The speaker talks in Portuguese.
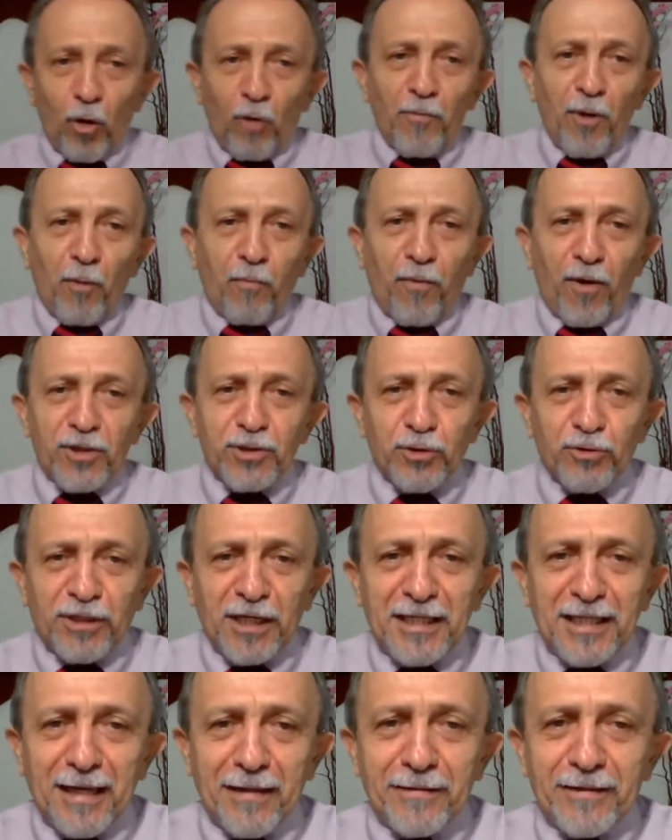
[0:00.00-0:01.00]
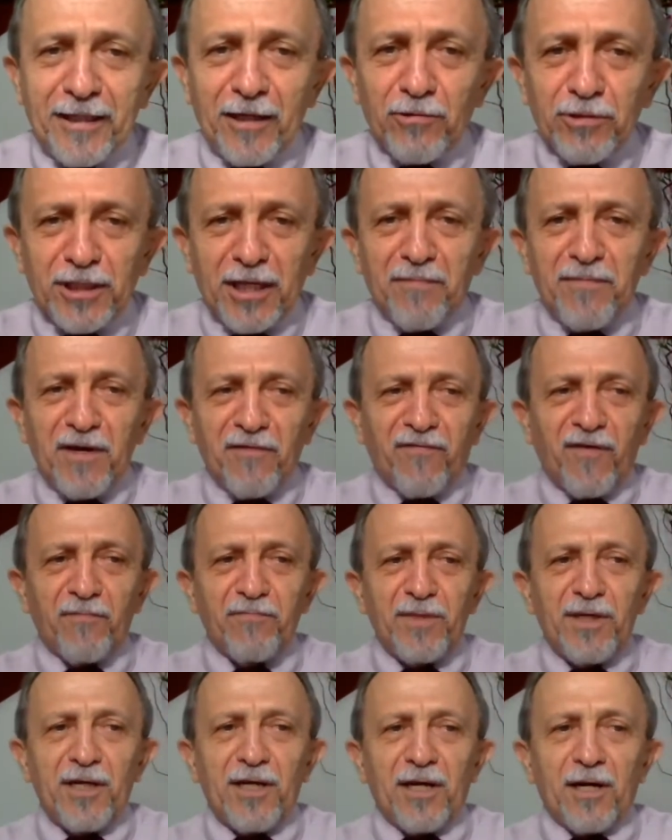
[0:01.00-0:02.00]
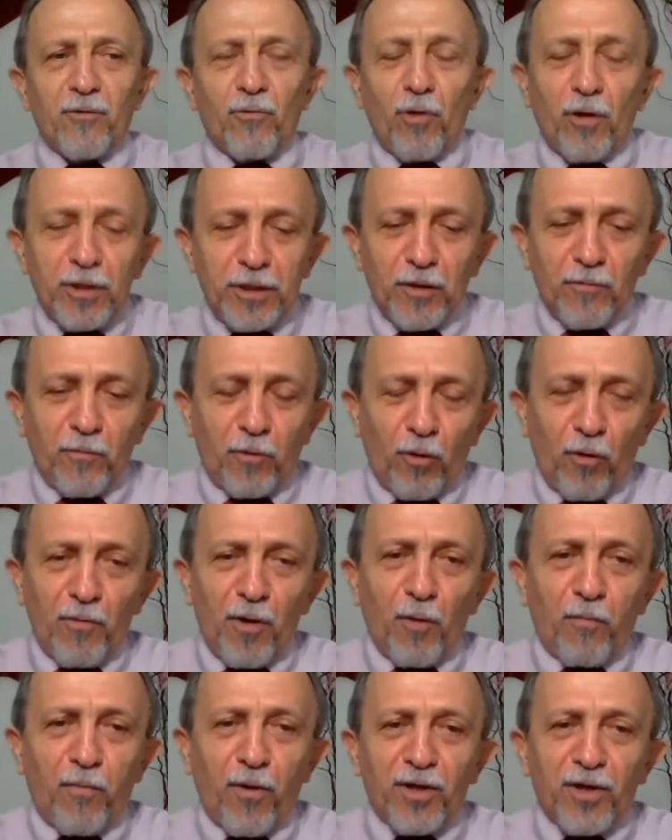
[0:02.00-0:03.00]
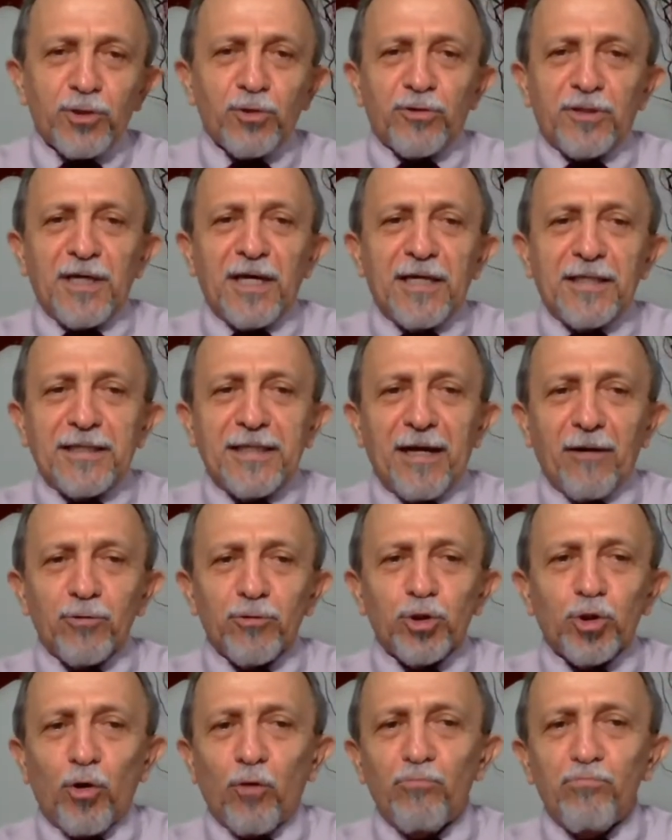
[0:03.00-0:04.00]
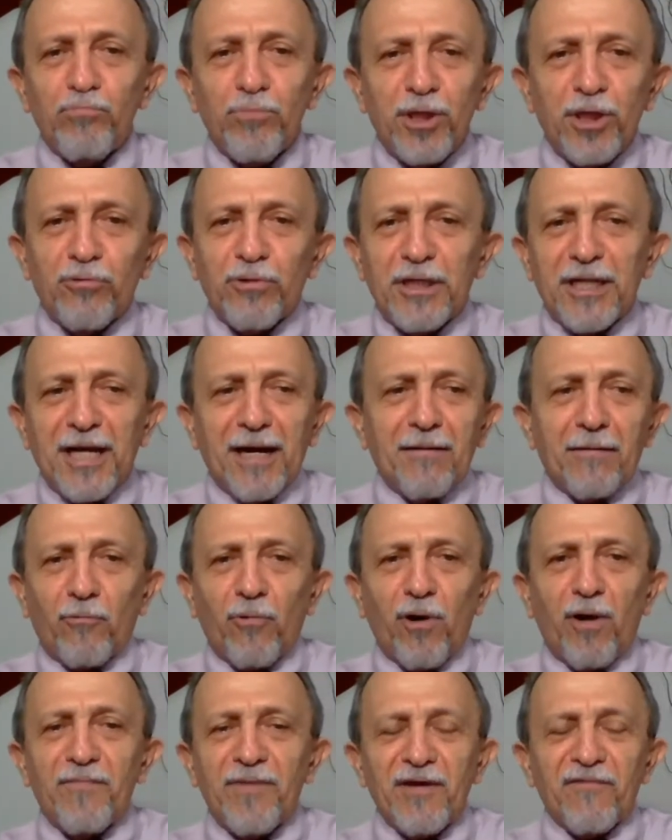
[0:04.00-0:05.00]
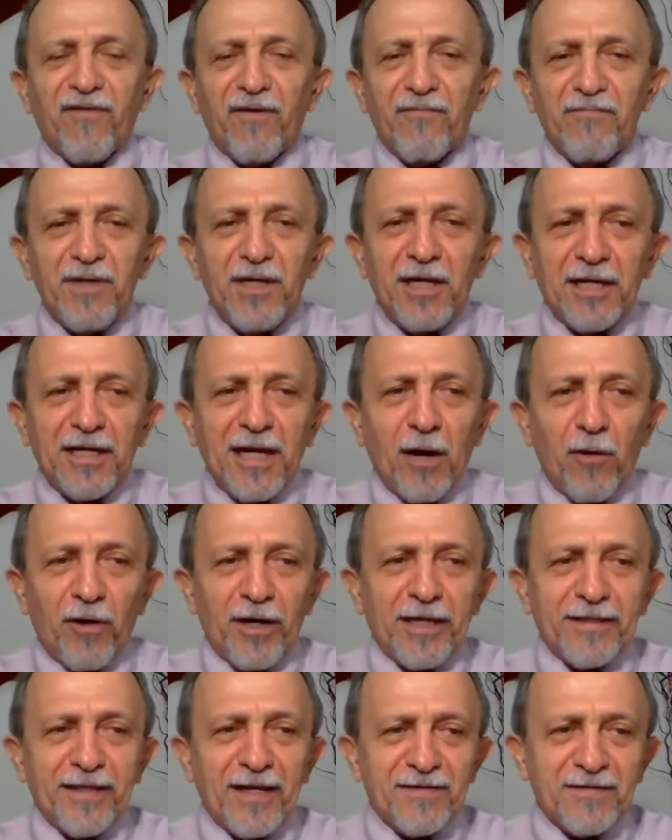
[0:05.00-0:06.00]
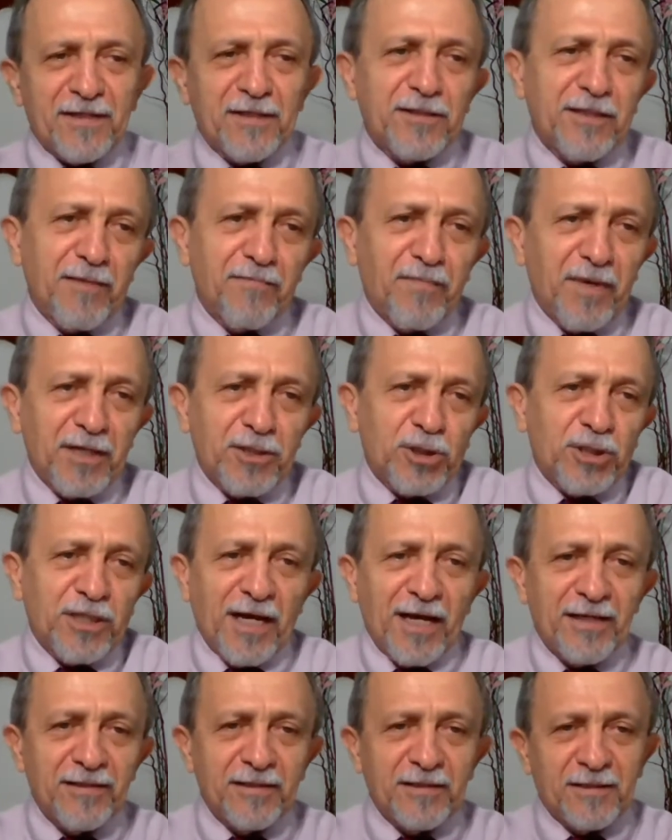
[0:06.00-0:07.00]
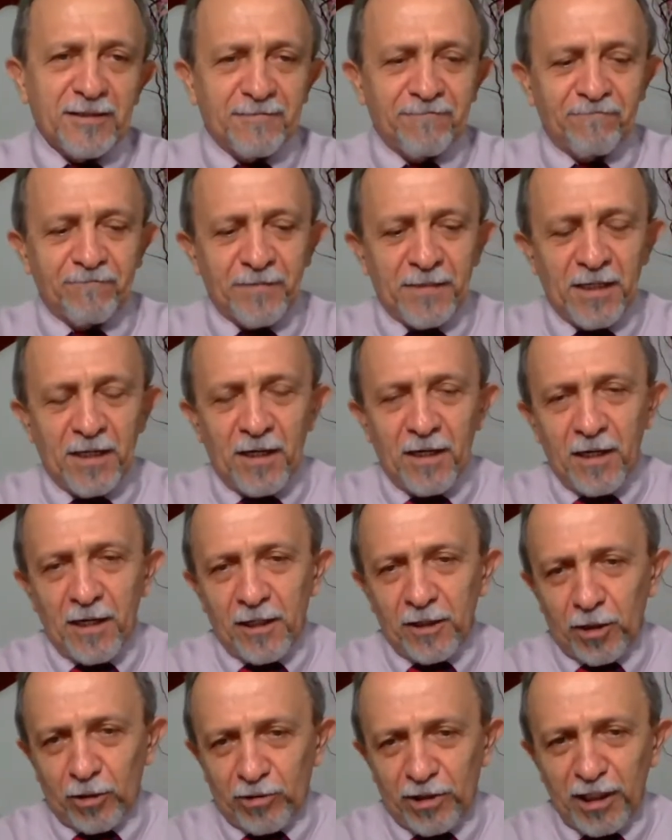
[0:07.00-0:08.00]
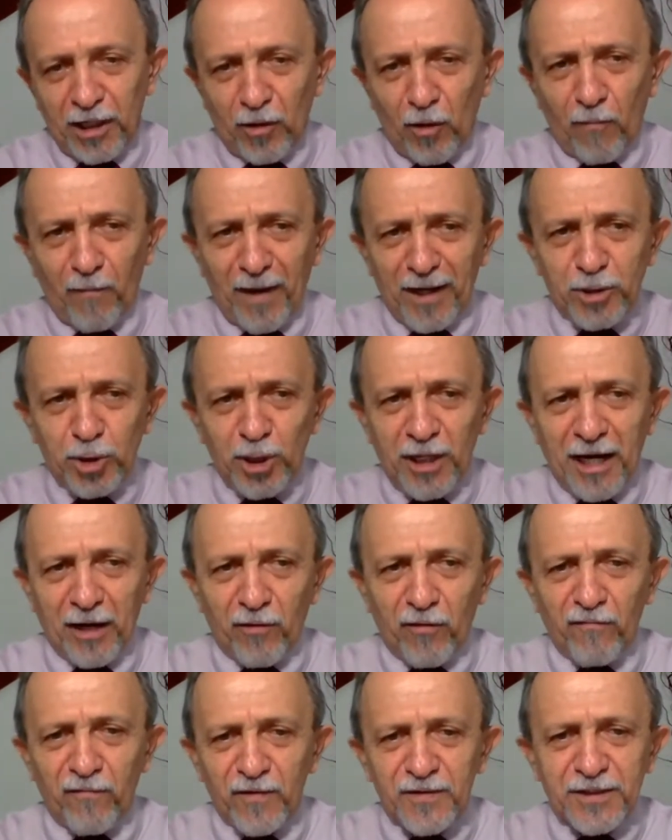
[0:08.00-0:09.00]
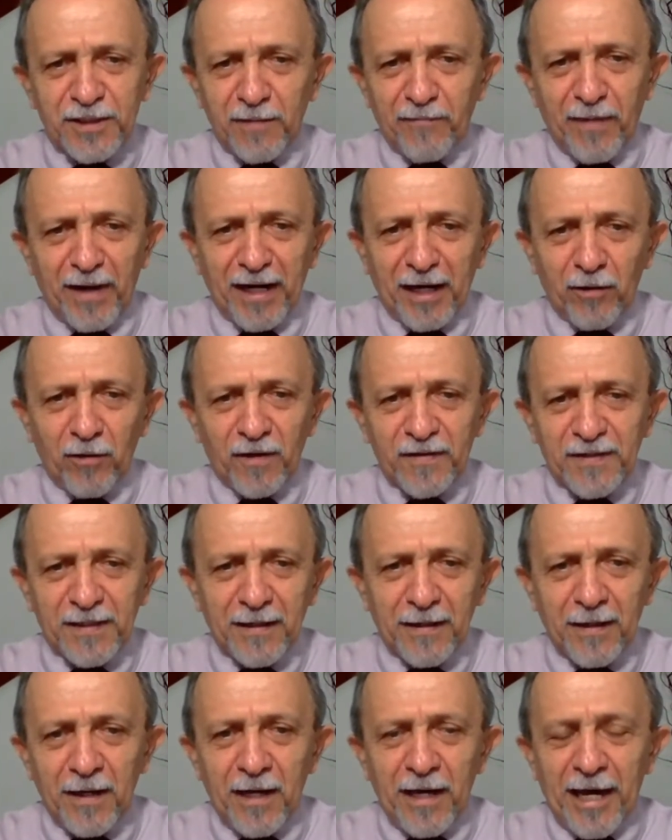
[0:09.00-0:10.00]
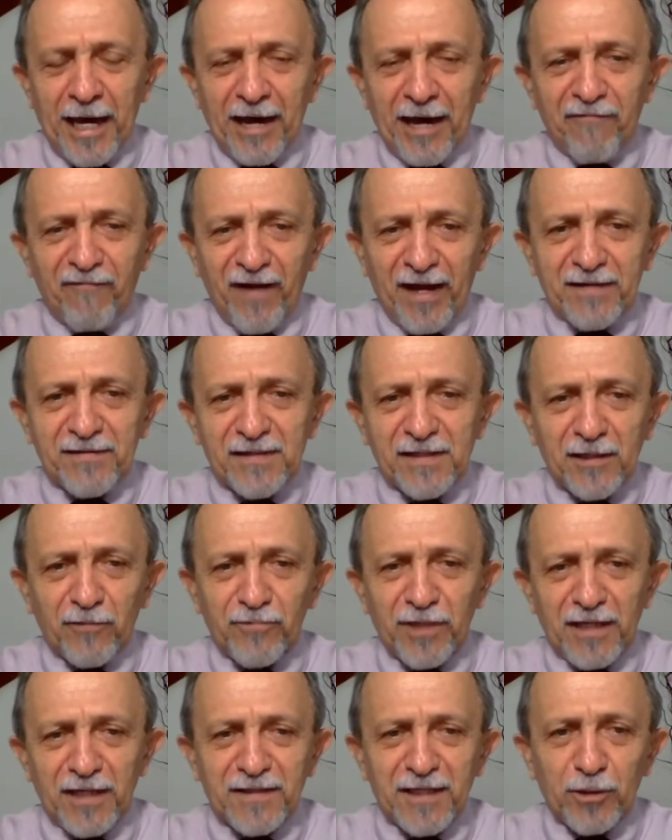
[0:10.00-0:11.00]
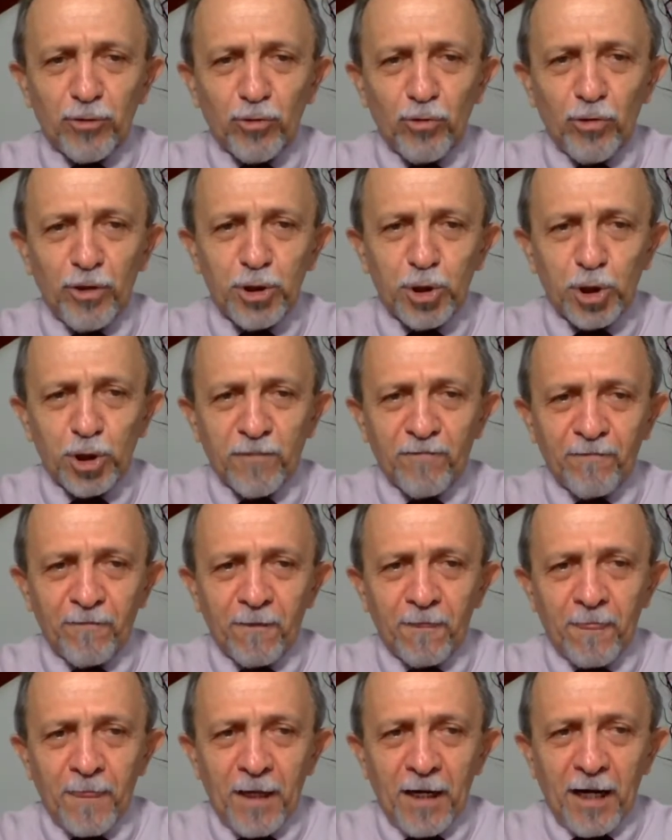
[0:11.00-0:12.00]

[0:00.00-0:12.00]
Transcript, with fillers: Como eu posso ter Deus na minha família? Quando eu, como eu posso ter Deus comigo e na, com a minha família na hora dessas tempestades? Queria compartilhar com você para a nossa reflexão nessa noite,